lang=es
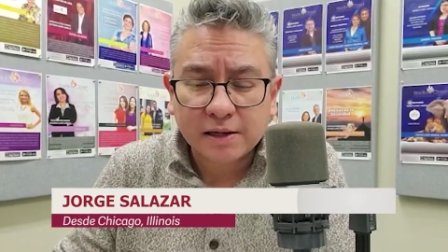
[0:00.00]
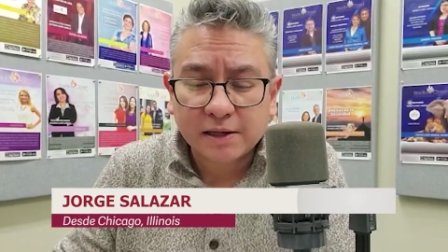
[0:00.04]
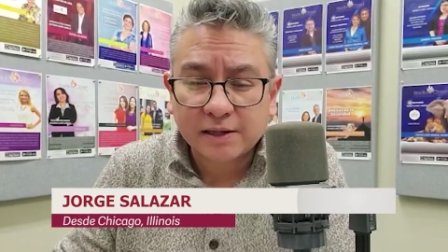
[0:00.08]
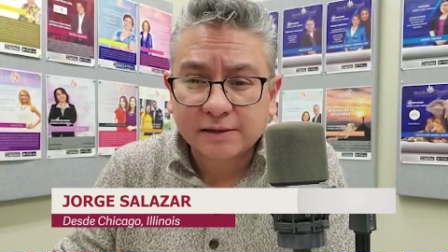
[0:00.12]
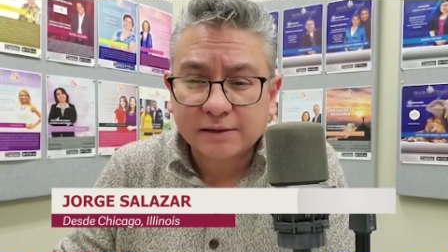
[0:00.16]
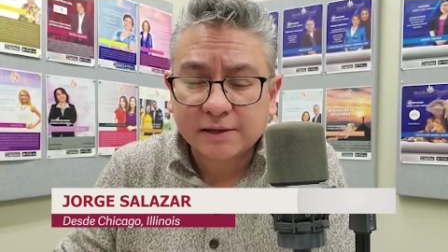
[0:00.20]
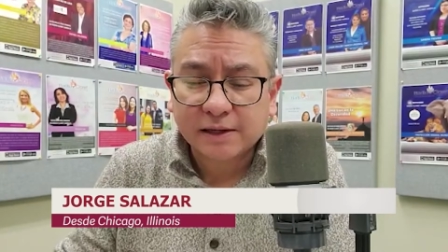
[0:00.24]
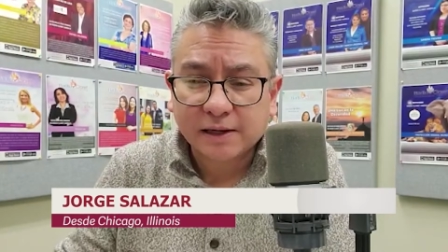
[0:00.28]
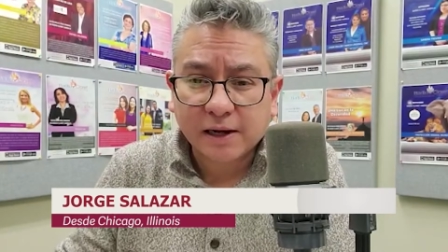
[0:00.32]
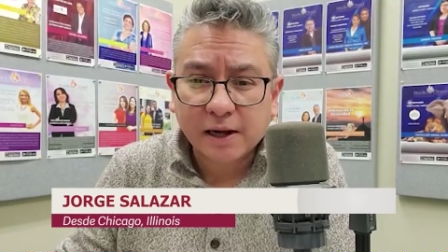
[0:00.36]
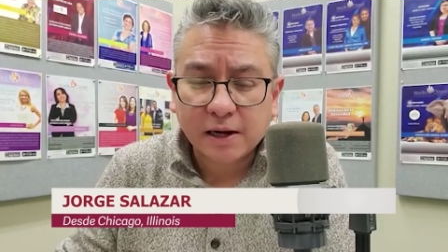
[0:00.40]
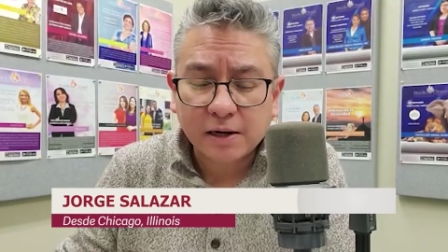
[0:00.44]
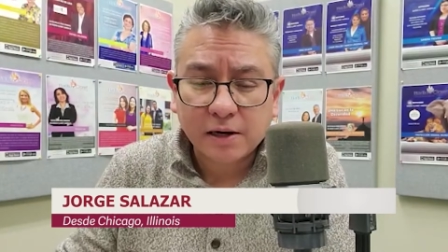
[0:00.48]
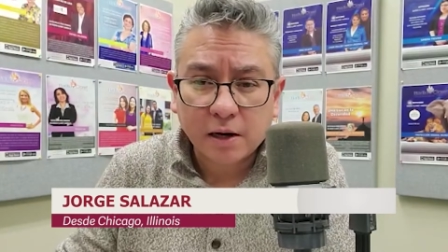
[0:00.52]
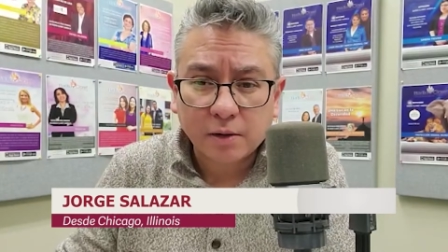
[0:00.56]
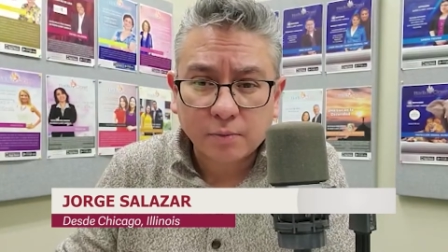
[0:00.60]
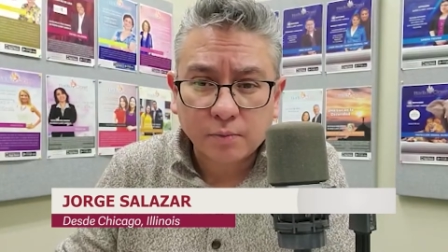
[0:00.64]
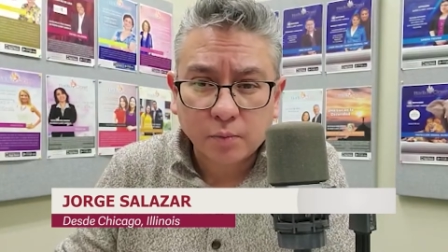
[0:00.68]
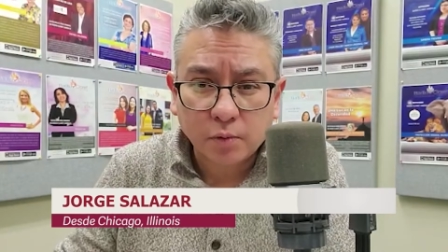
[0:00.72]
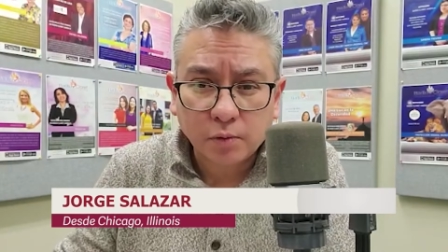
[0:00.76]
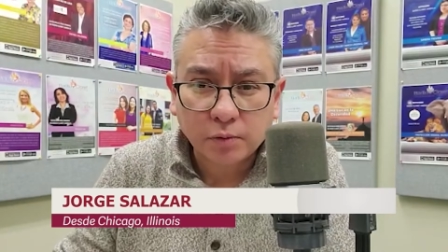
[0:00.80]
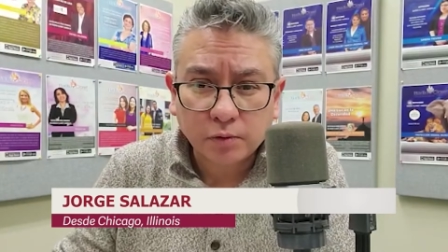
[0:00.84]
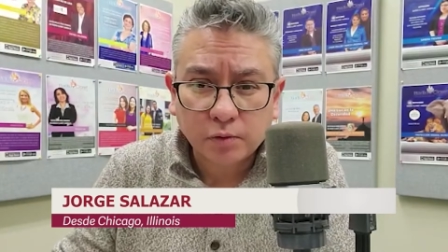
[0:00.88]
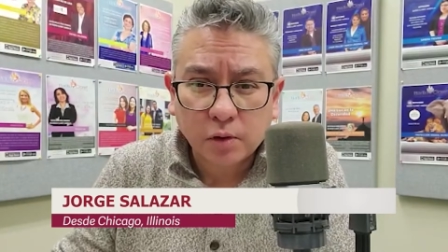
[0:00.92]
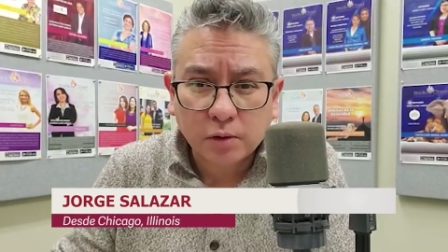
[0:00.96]
entregarle al
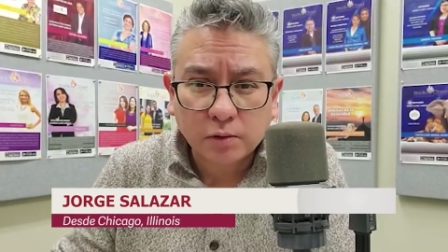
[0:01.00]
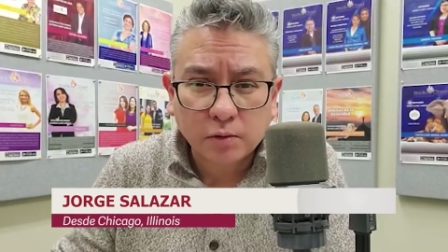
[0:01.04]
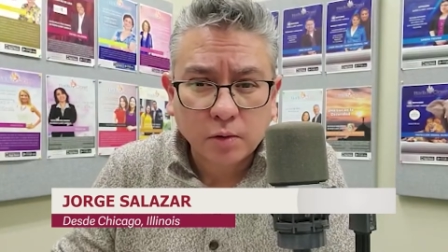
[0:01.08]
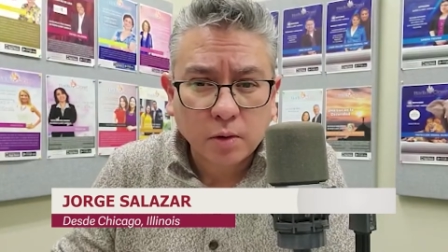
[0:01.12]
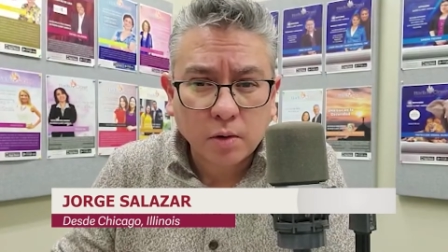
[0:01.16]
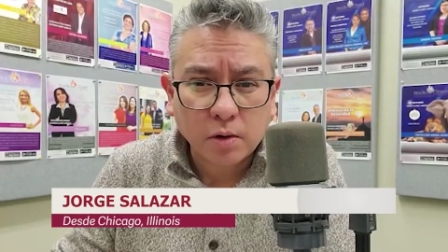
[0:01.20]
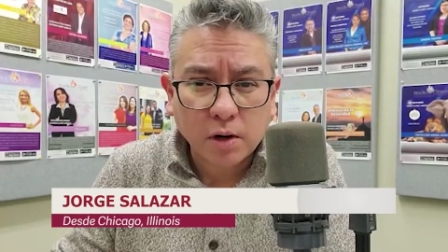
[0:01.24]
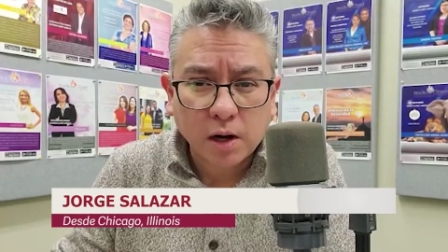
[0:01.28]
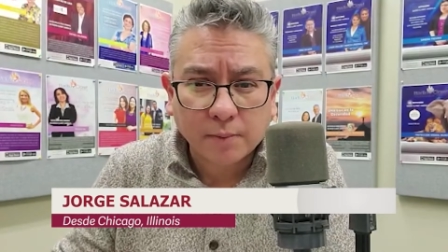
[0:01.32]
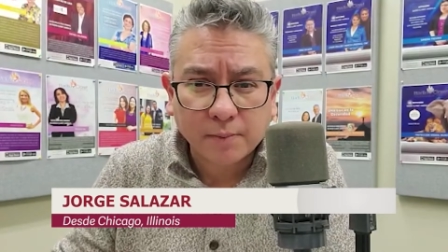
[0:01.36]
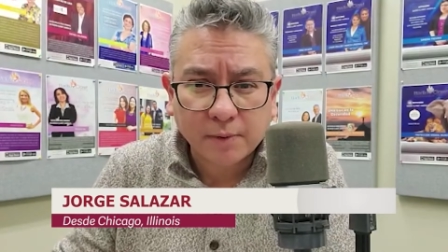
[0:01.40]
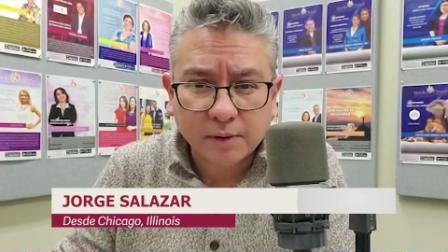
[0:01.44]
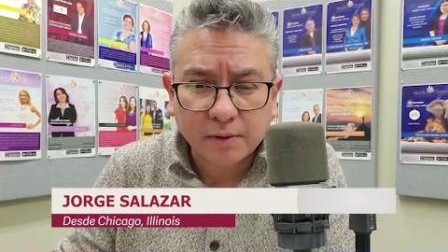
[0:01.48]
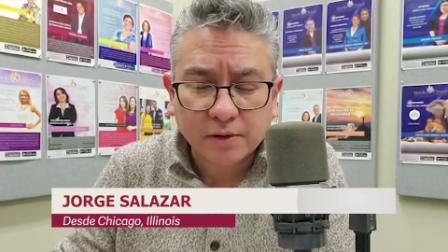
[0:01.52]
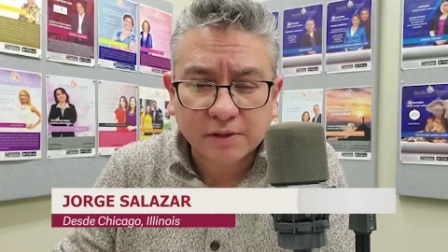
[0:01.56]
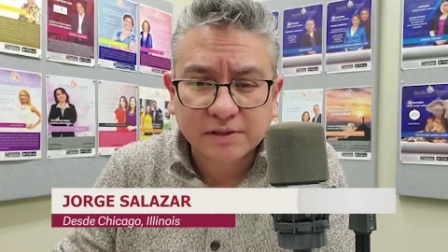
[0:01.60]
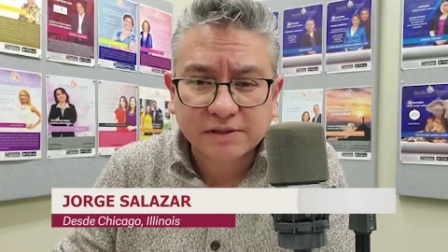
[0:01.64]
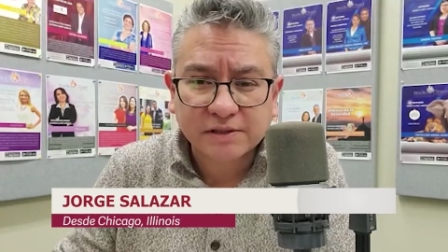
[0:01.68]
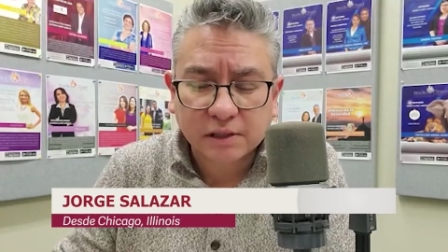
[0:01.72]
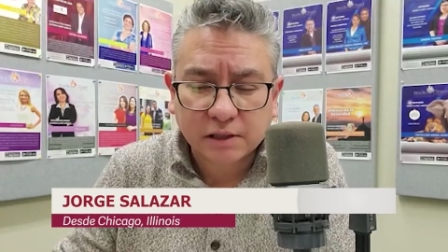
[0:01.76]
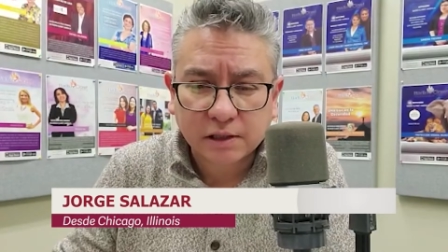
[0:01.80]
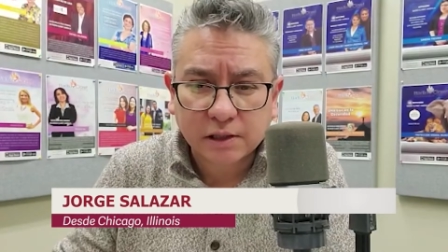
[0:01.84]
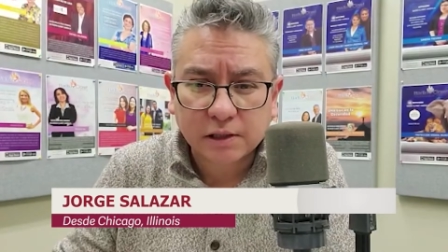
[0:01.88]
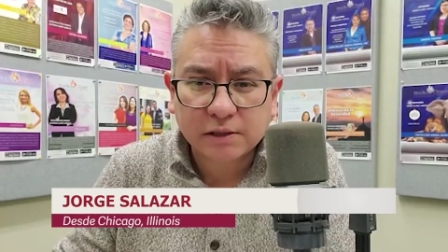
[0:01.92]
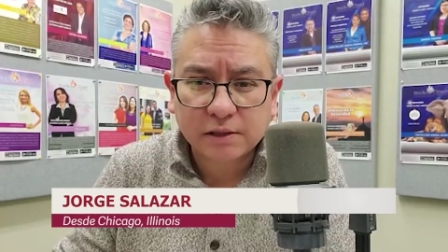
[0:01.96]
mundo el nuevo camino que
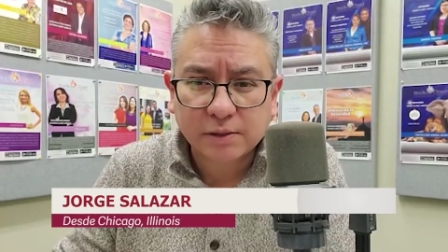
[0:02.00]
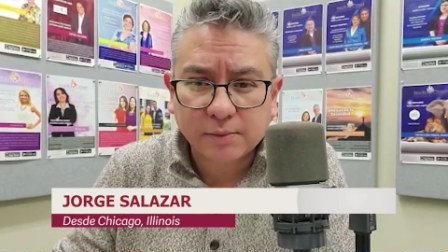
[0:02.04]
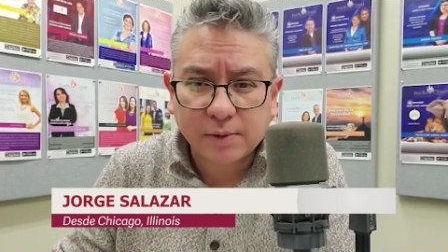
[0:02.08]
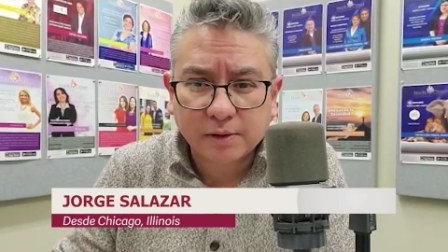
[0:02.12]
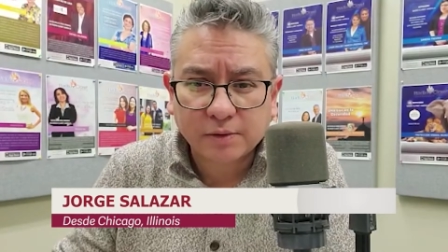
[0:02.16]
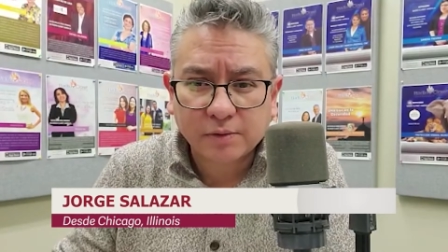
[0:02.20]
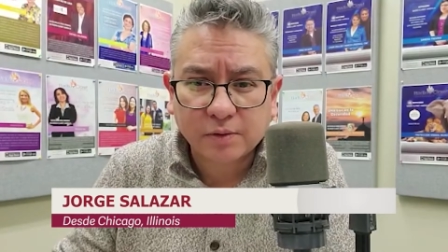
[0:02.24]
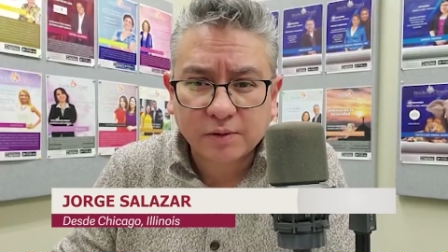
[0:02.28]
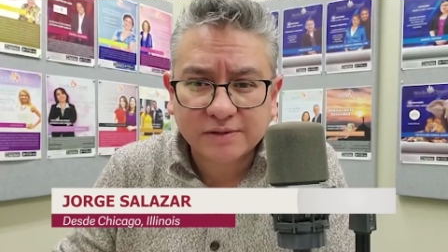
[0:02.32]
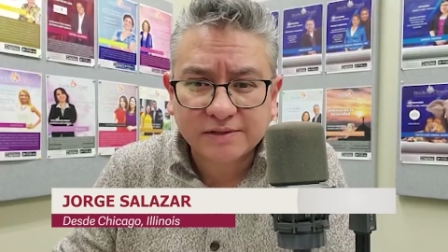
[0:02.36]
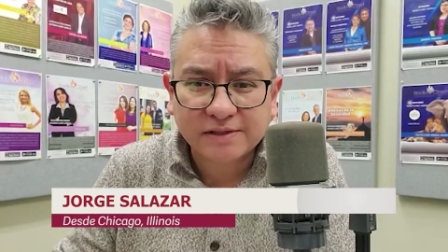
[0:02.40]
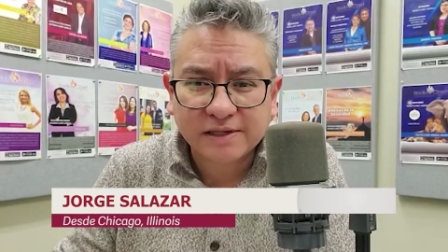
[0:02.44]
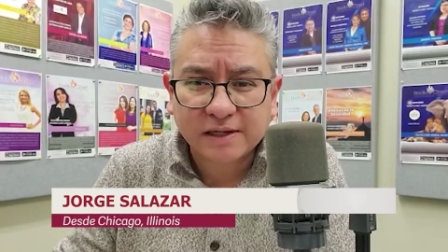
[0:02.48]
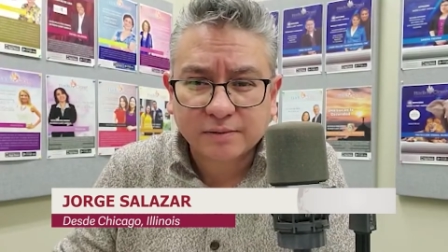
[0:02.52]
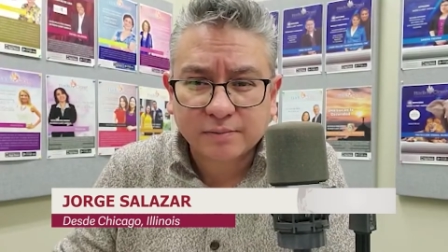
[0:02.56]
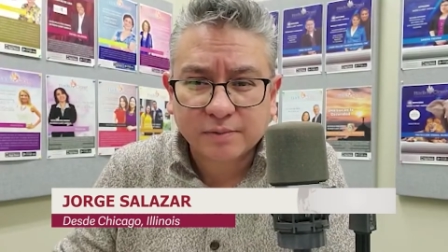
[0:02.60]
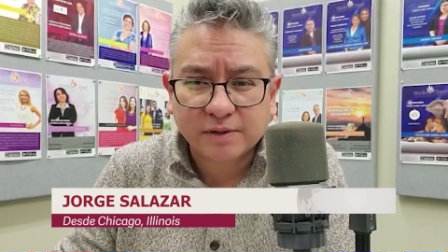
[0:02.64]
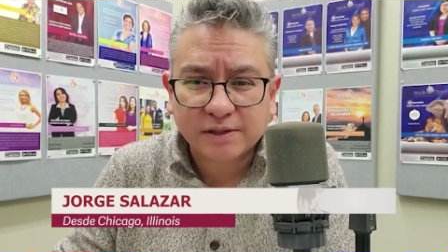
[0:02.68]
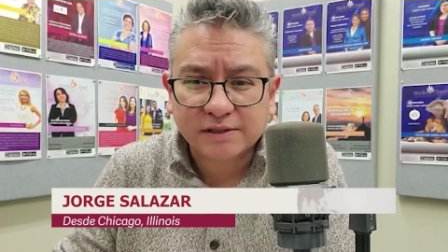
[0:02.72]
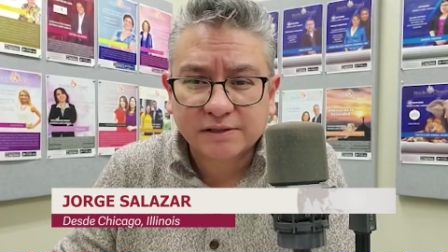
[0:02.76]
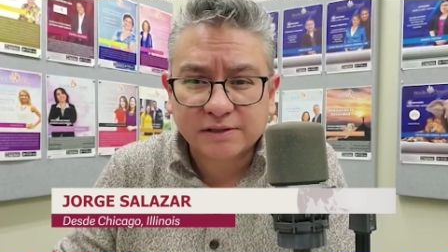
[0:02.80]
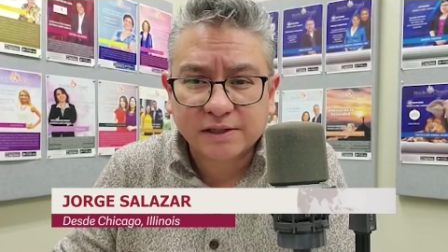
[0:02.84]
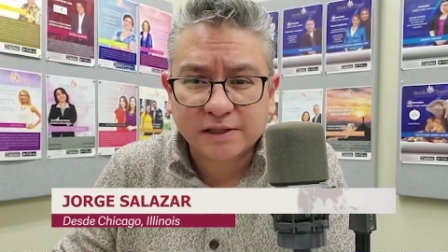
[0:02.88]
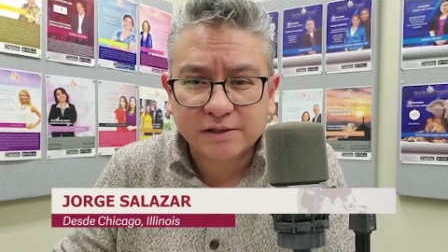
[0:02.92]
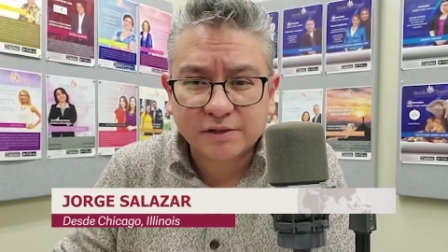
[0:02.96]
estará llevando esta
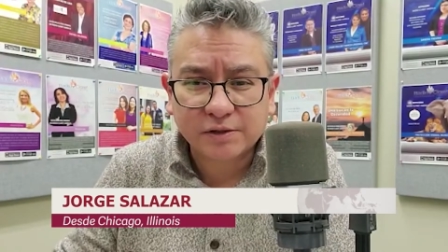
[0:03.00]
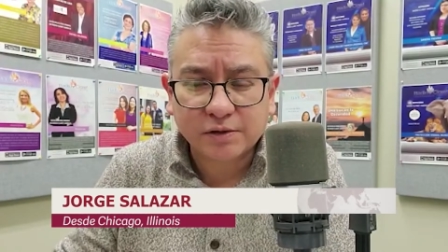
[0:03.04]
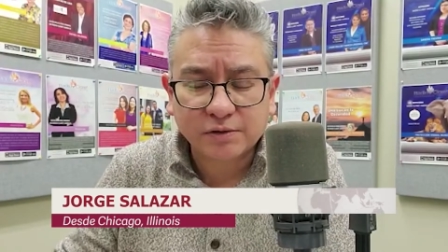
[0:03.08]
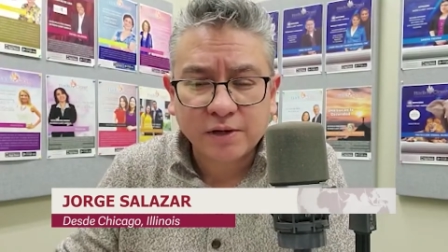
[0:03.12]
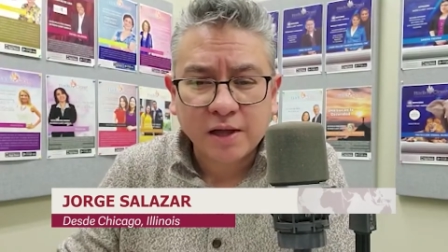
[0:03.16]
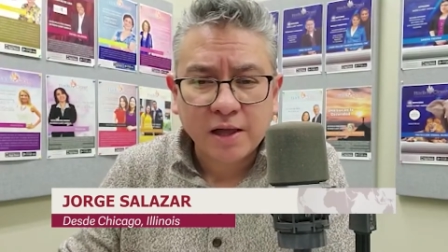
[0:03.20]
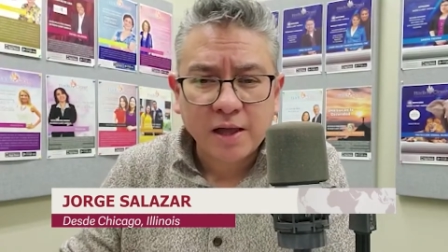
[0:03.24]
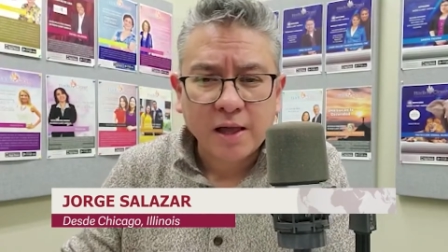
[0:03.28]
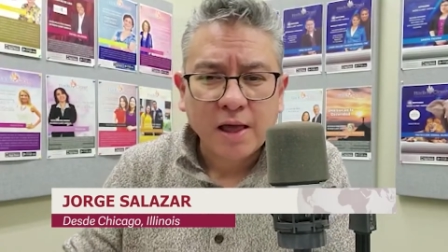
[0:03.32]
administración,